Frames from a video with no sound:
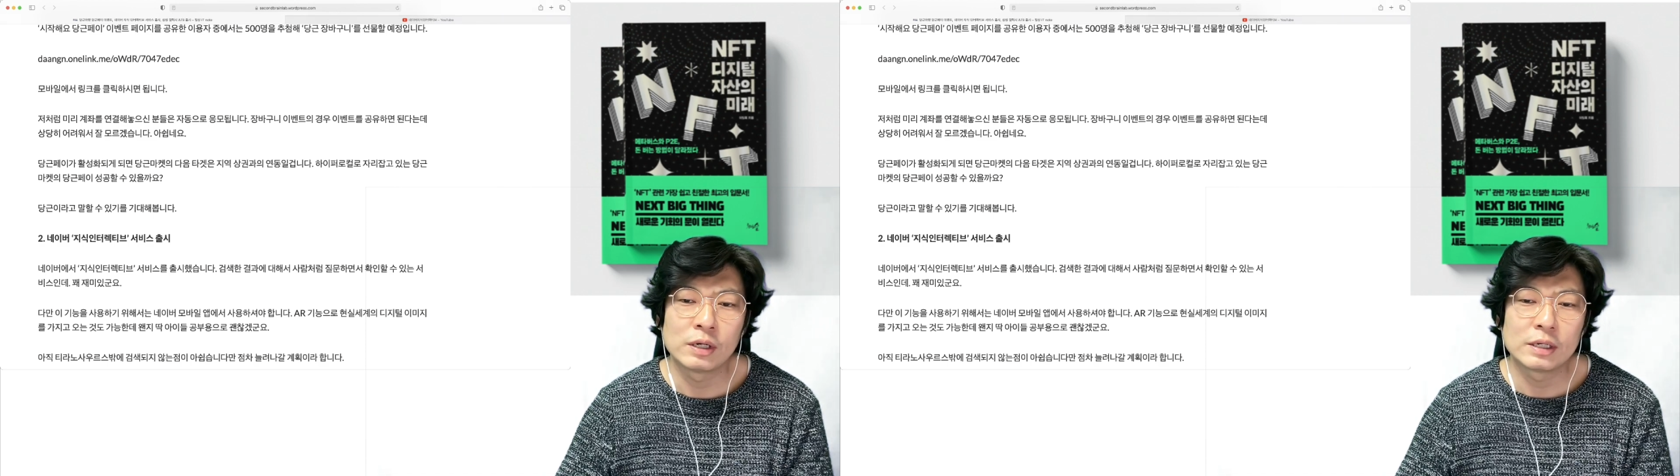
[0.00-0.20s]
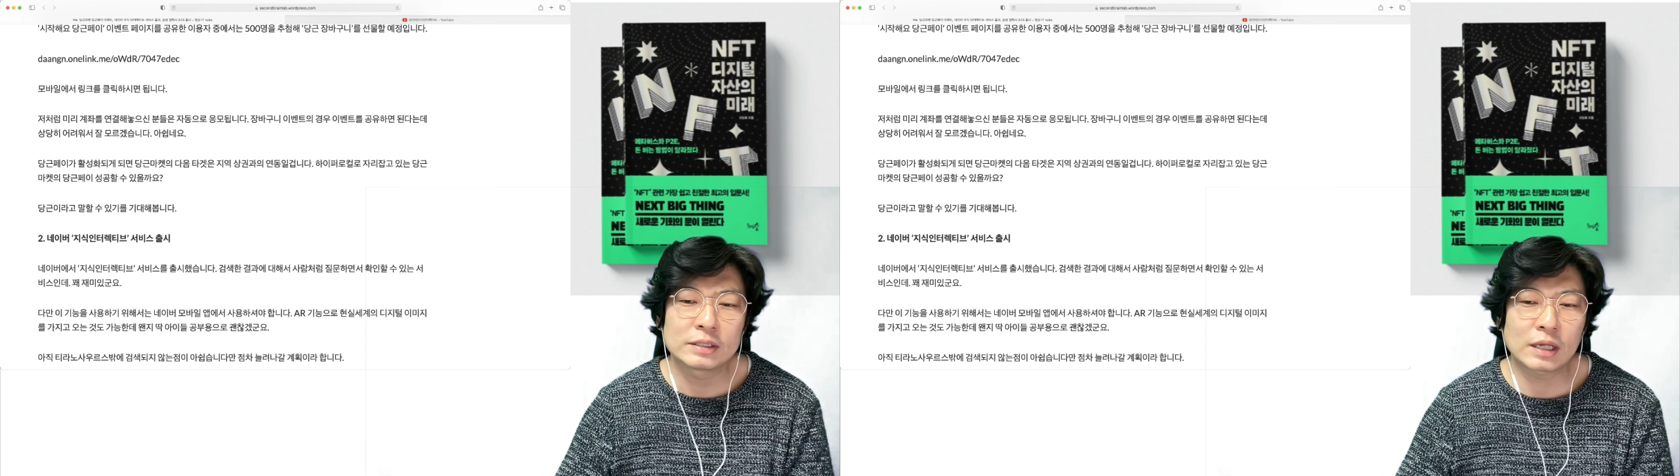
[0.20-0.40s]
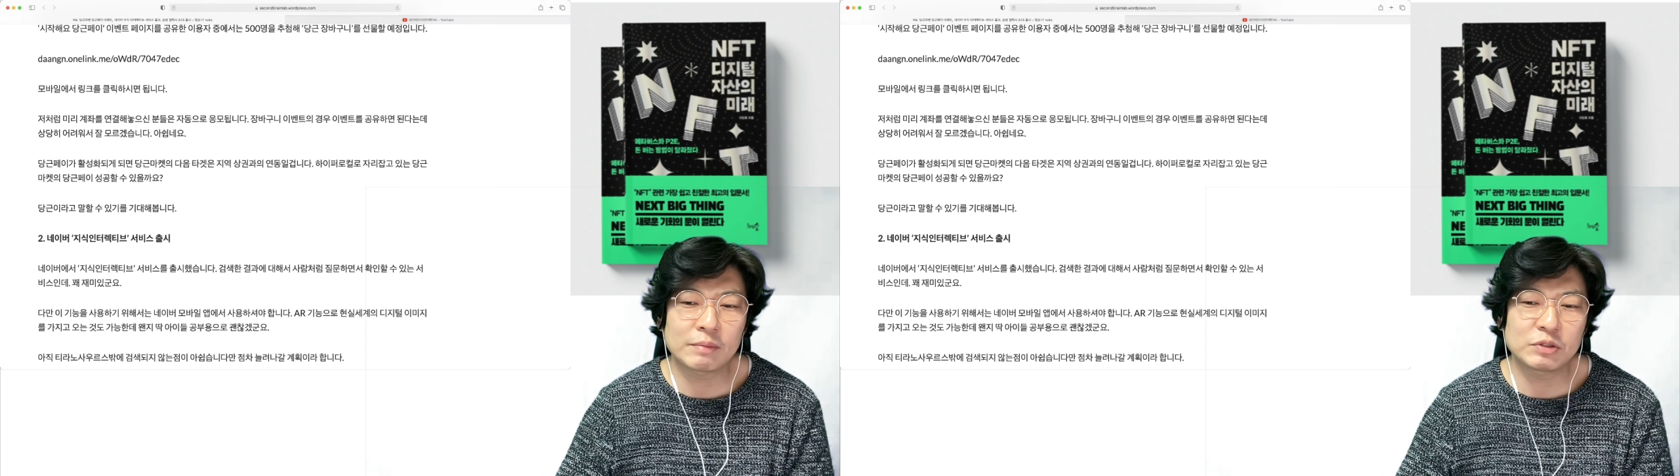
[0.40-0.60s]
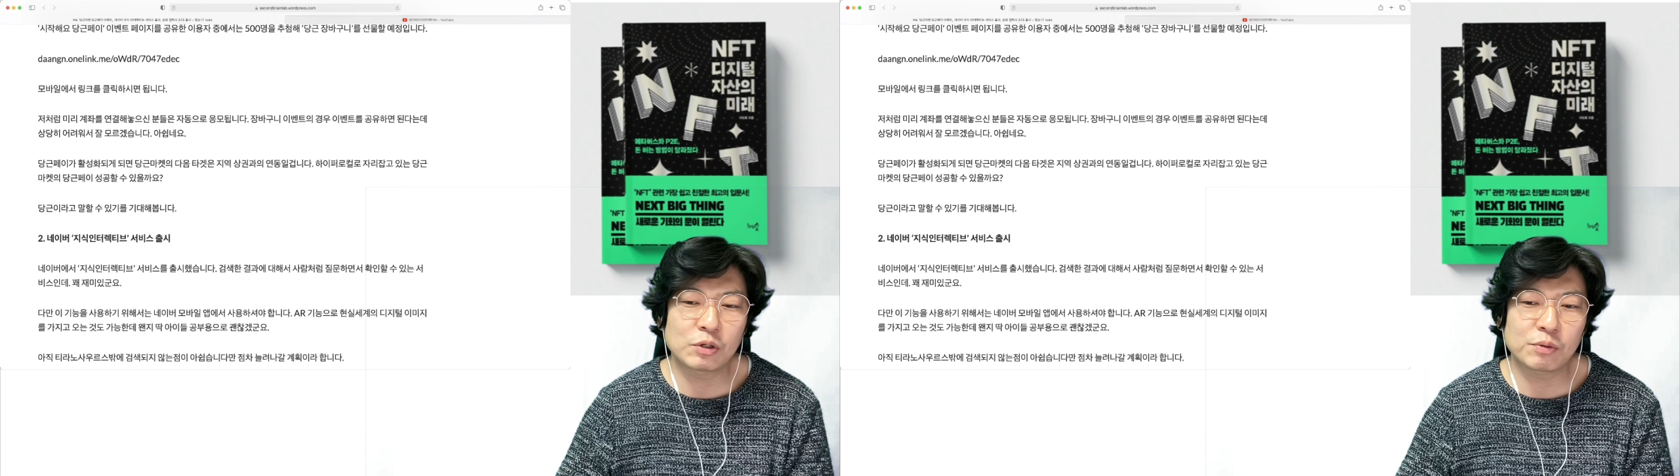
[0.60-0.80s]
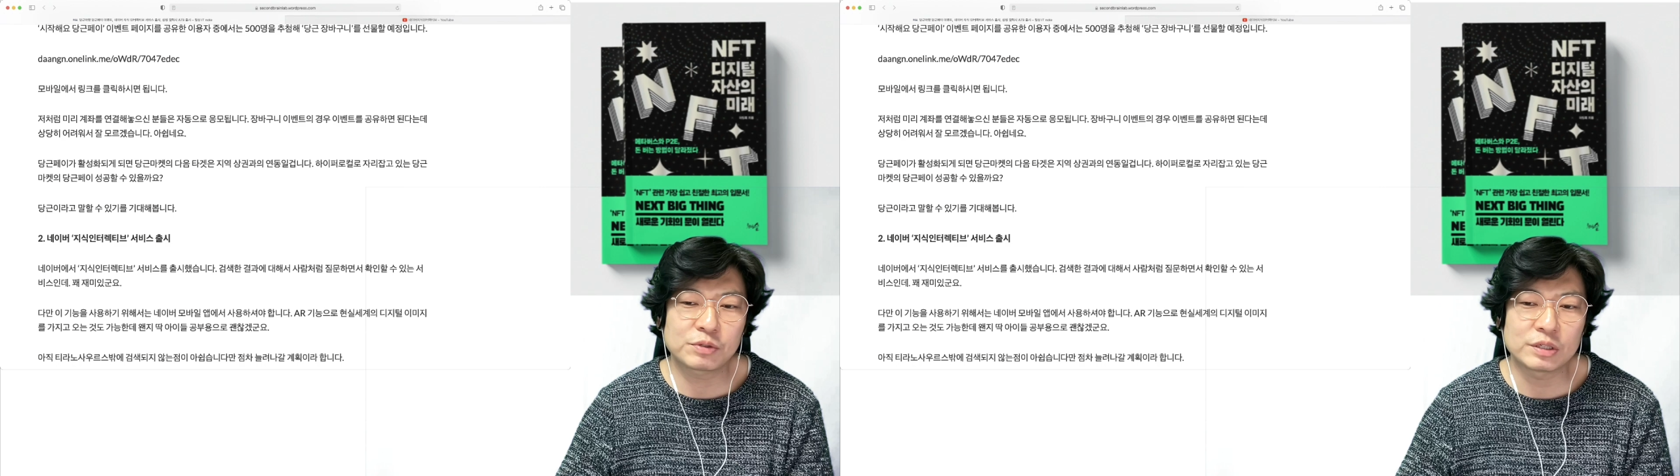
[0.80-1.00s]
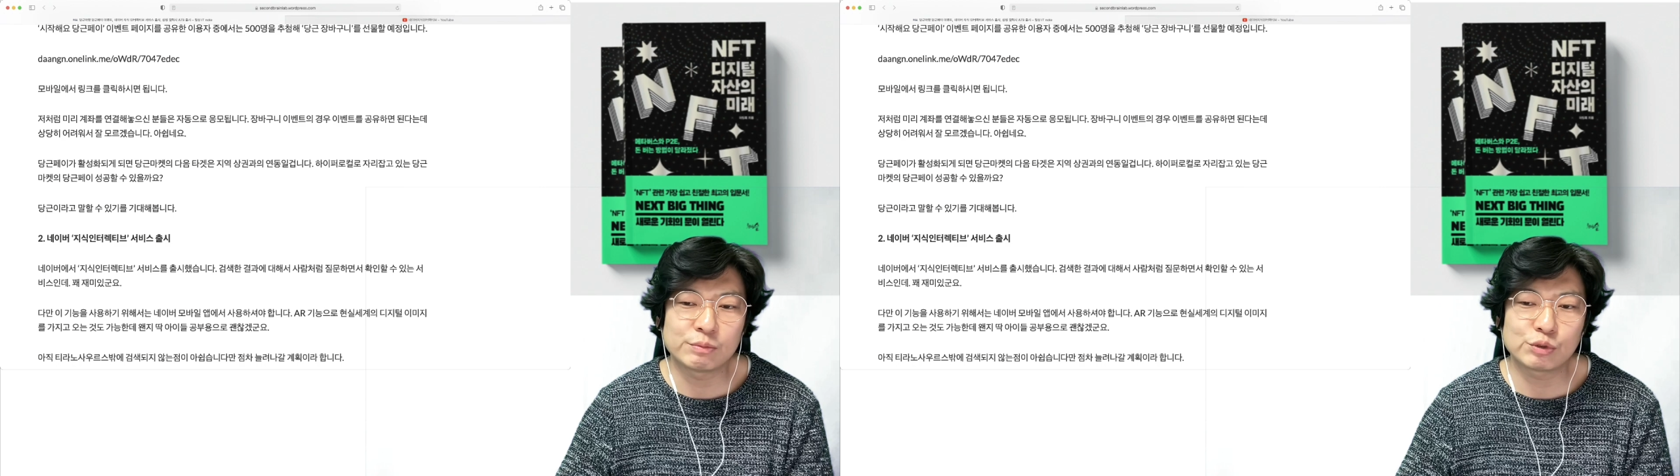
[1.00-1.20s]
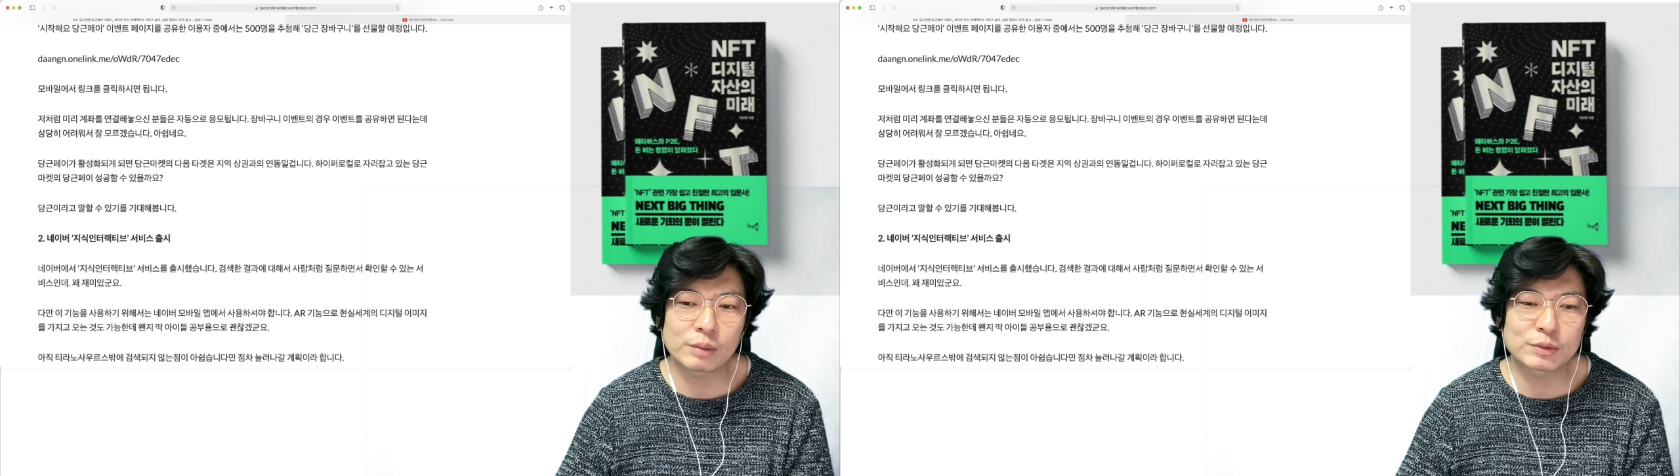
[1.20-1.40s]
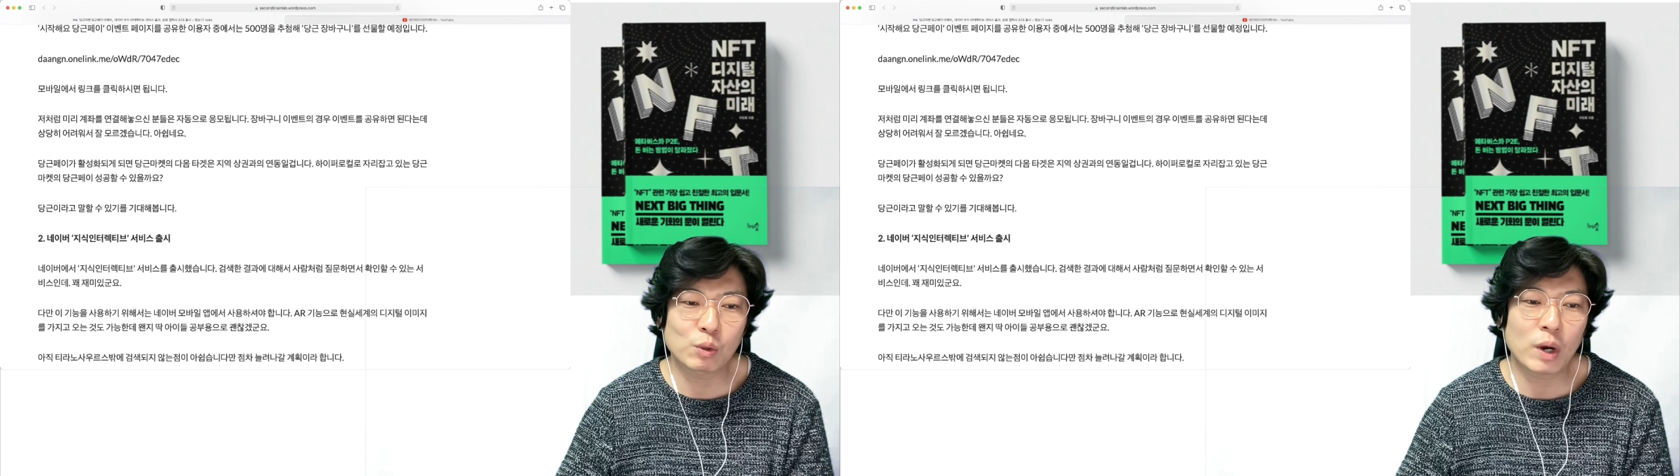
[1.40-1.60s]
사람처럼
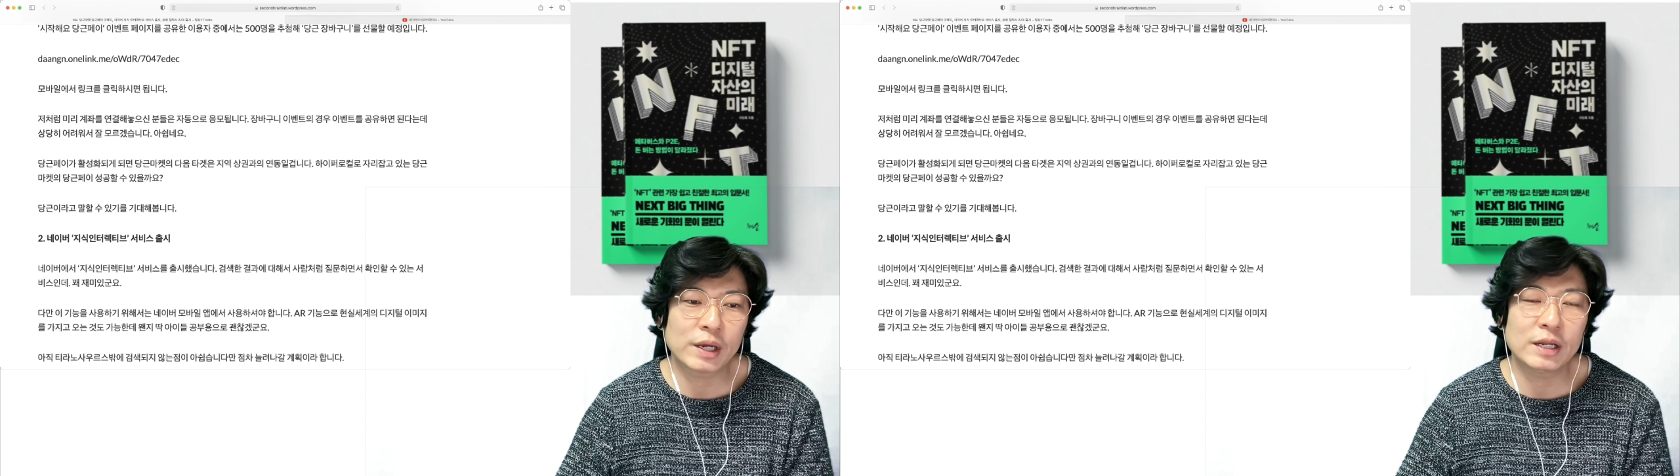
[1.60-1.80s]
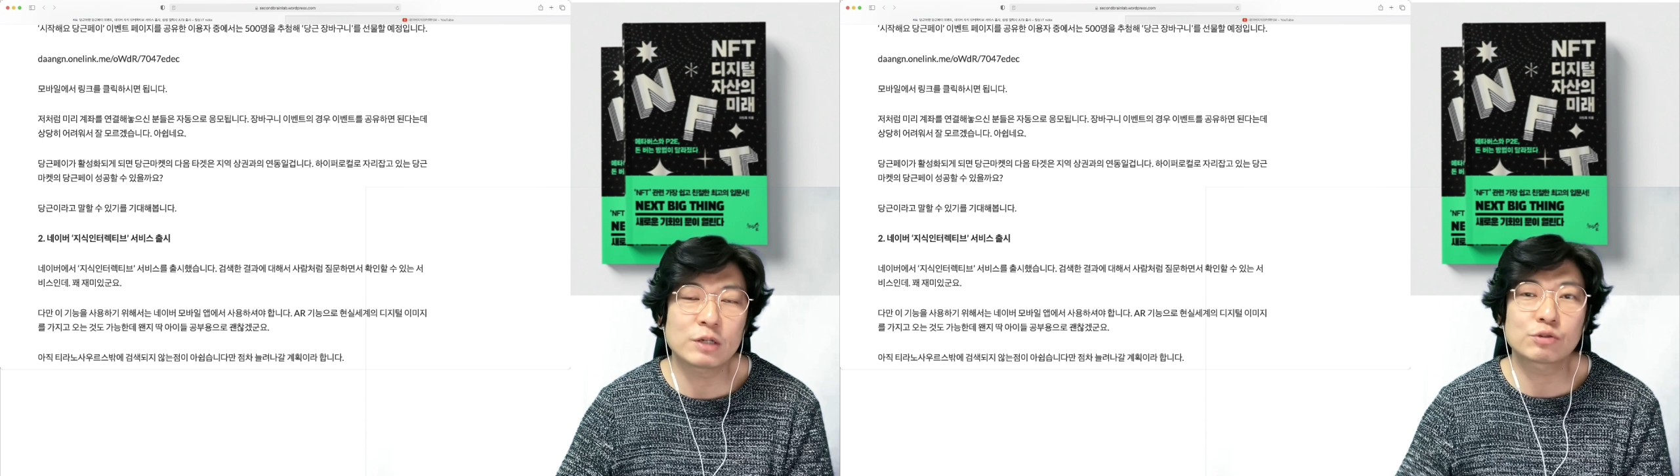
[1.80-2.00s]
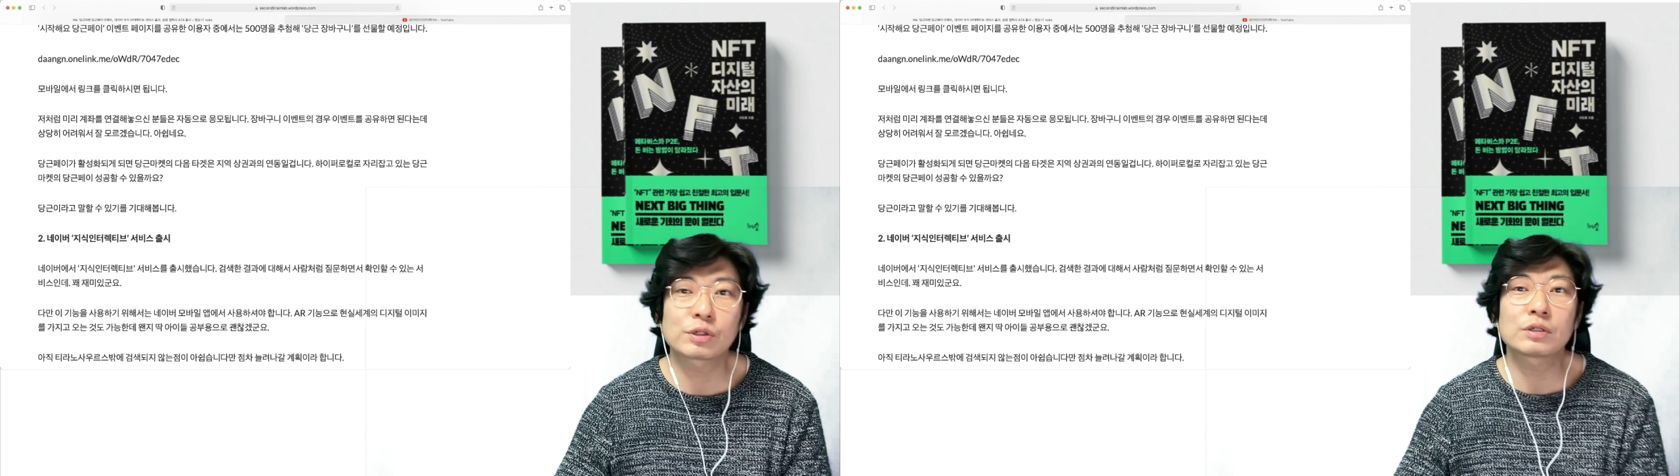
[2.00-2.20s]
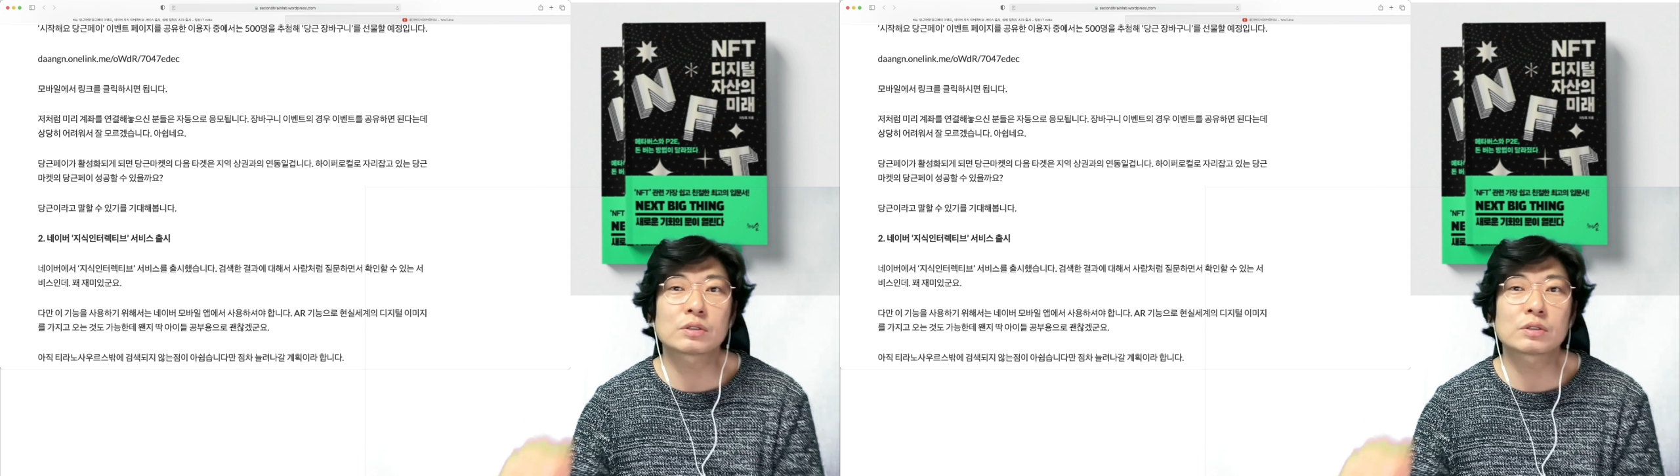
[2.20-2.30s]
질문하면서 확인할 수 있는